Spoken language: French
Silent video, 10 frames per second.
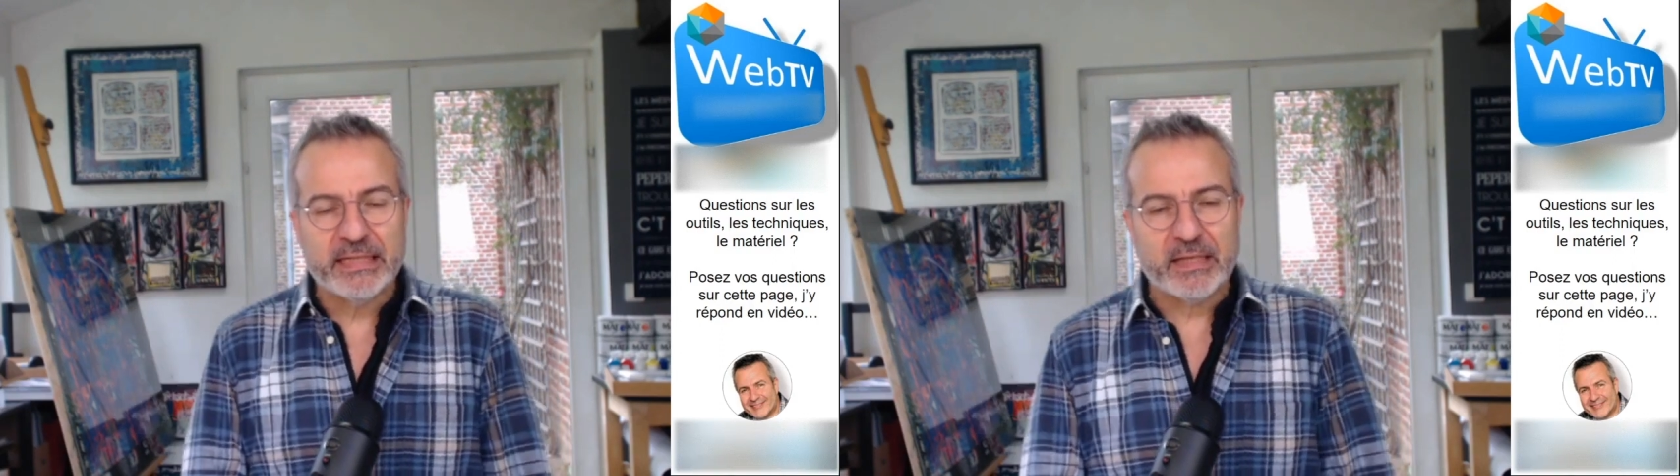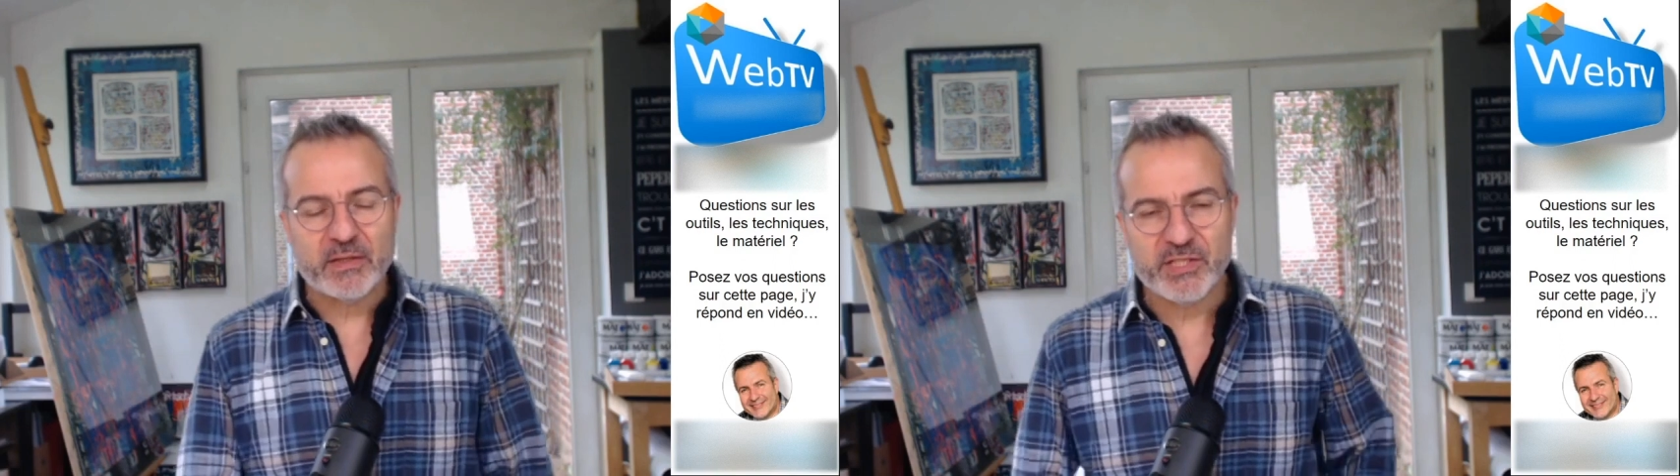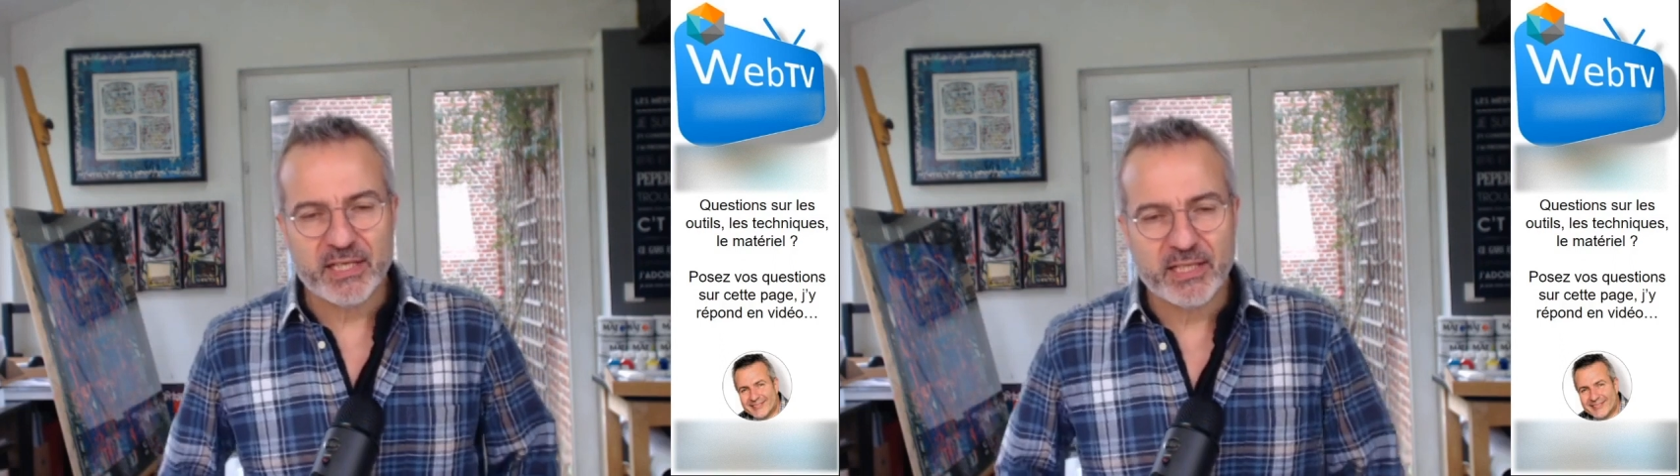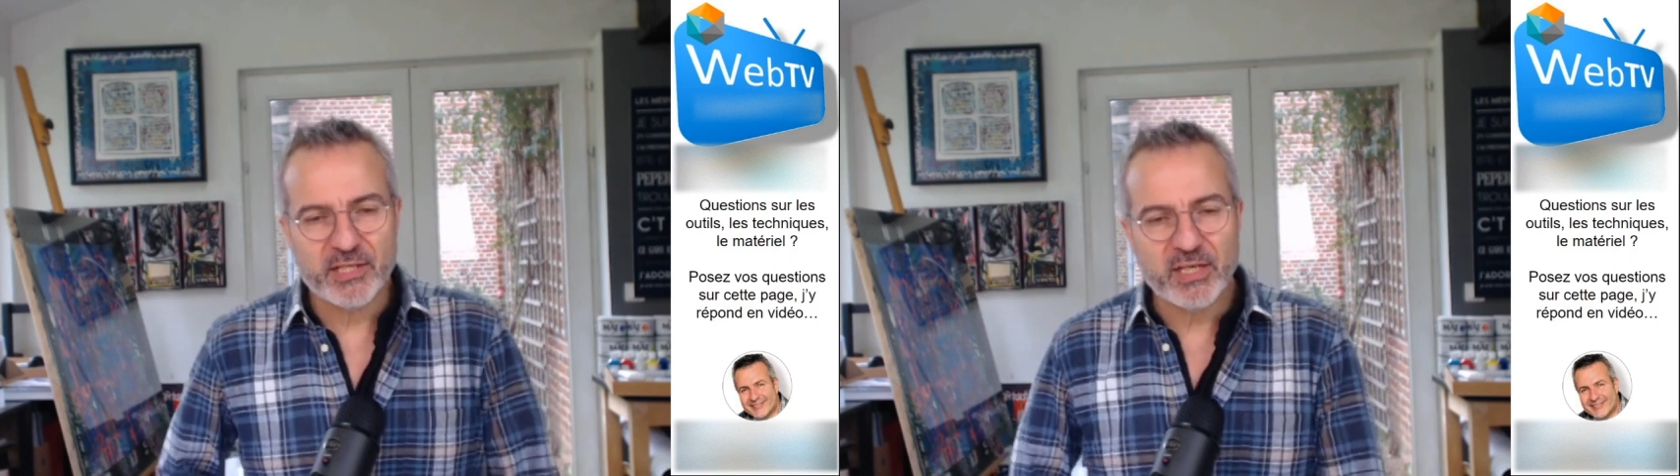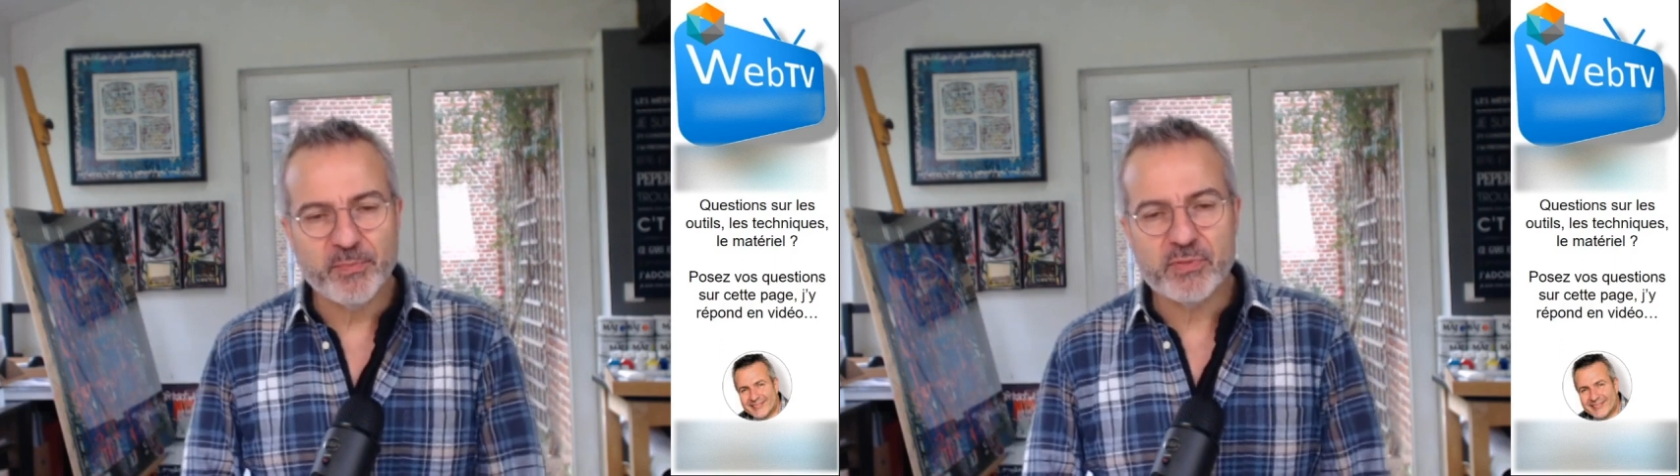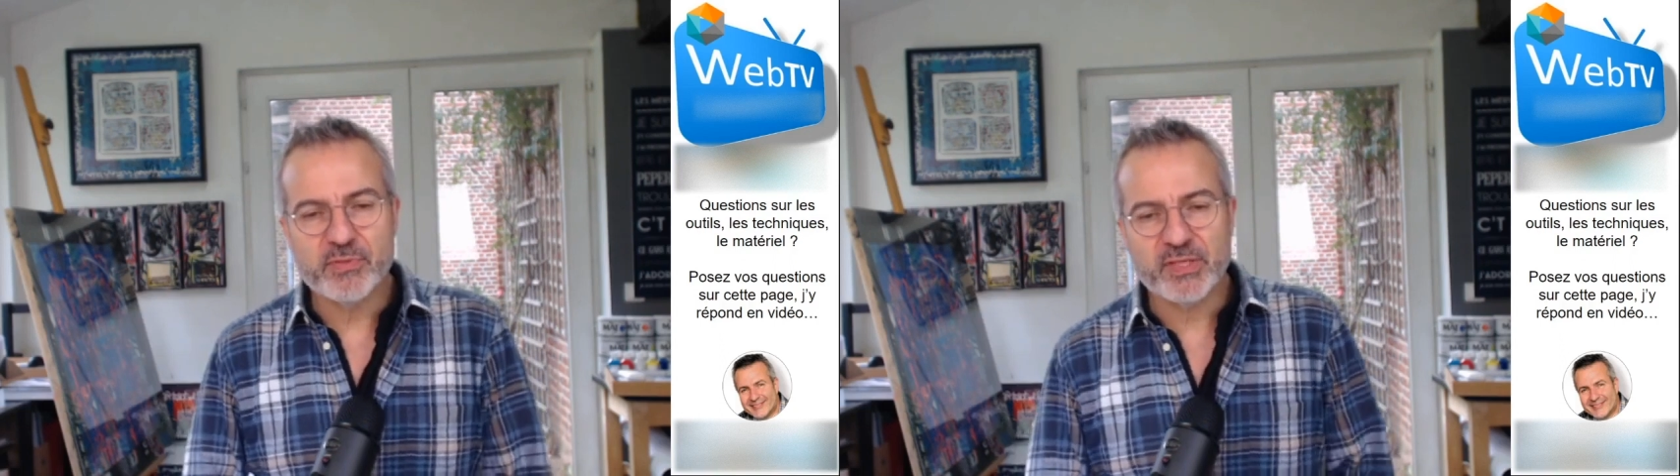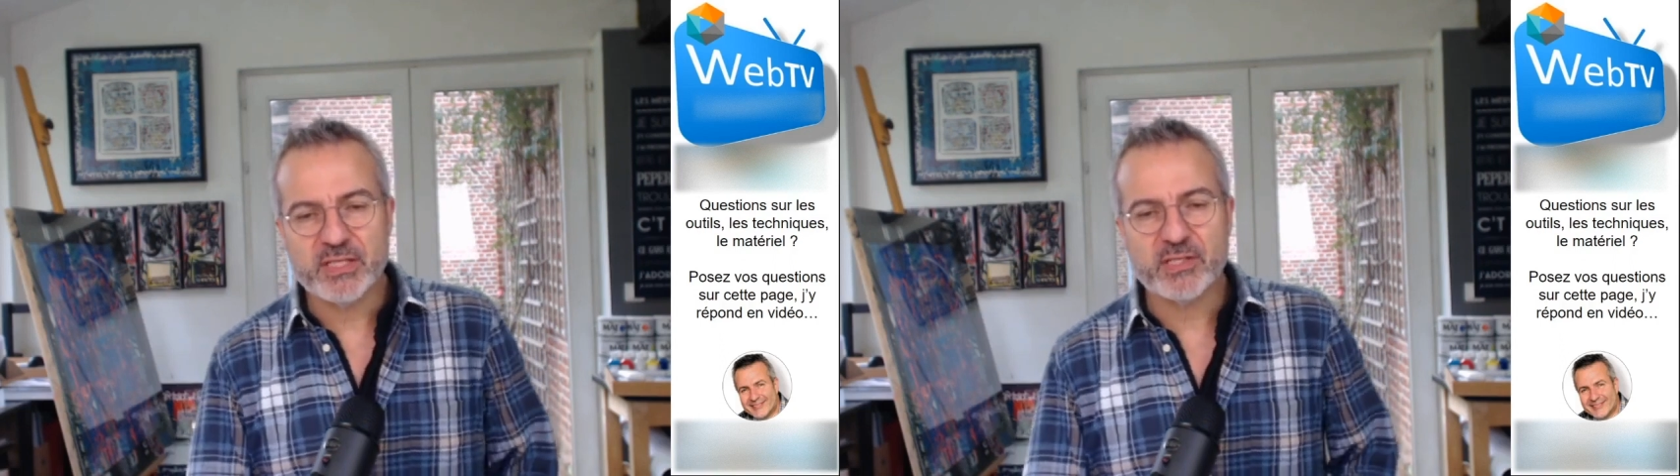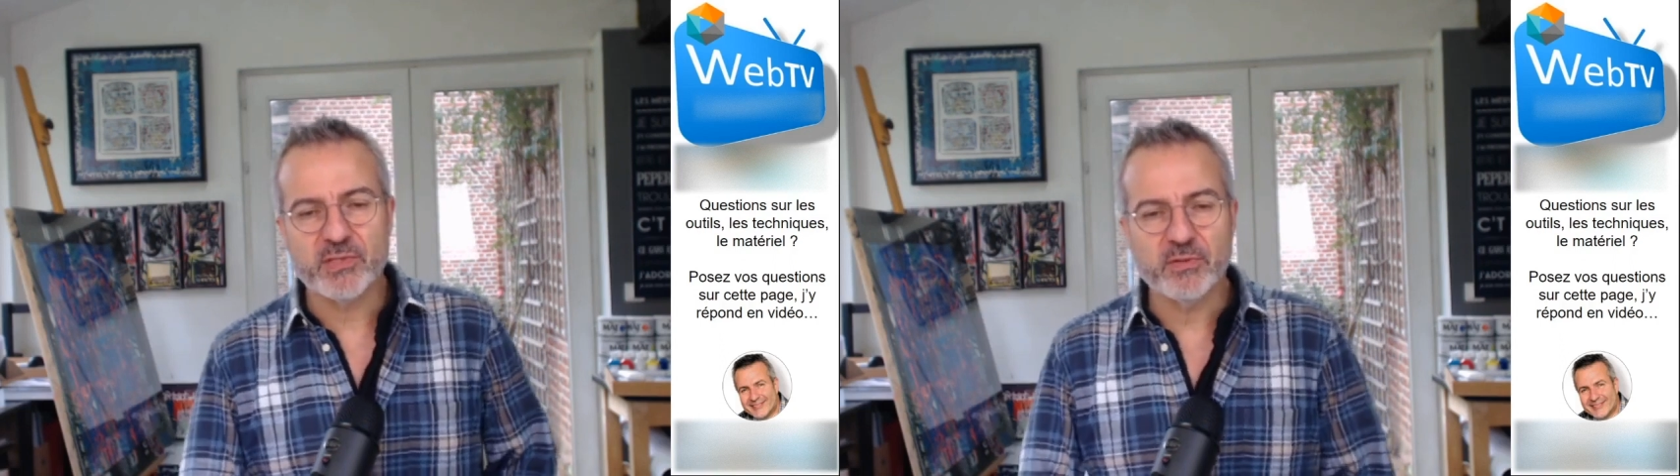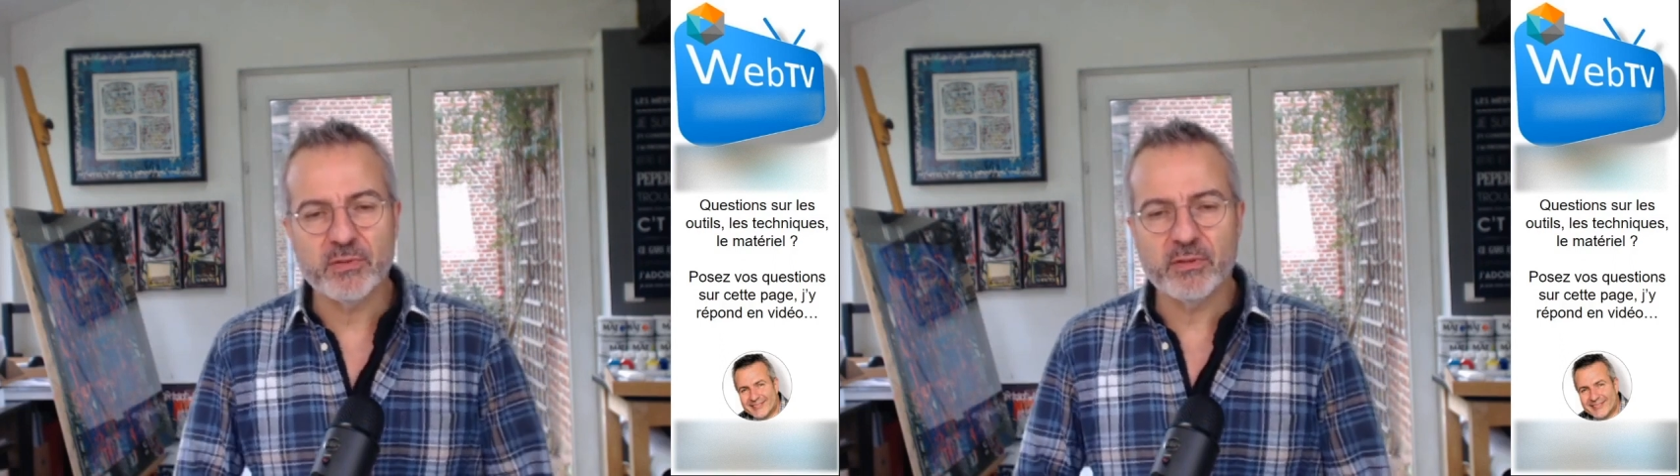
Alors Jacques, Jacques pose une question,